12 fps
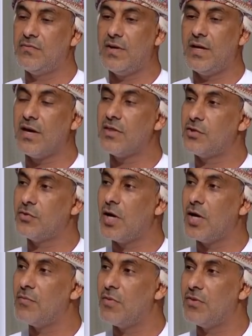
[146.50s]
فايضا
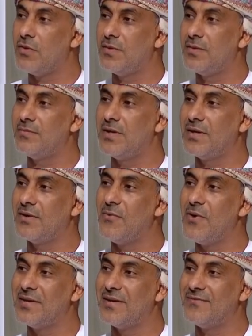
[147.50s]
نرحب
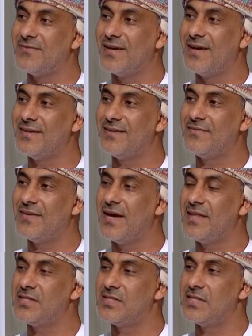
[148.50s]
باخواننا في هذه في
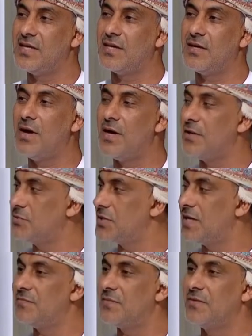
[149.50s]
هذه الزياره واهلا
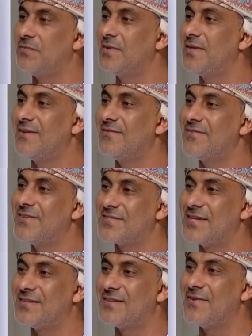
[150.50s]
وسهلا بهم نعم.
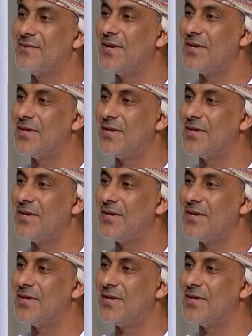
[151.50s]
في في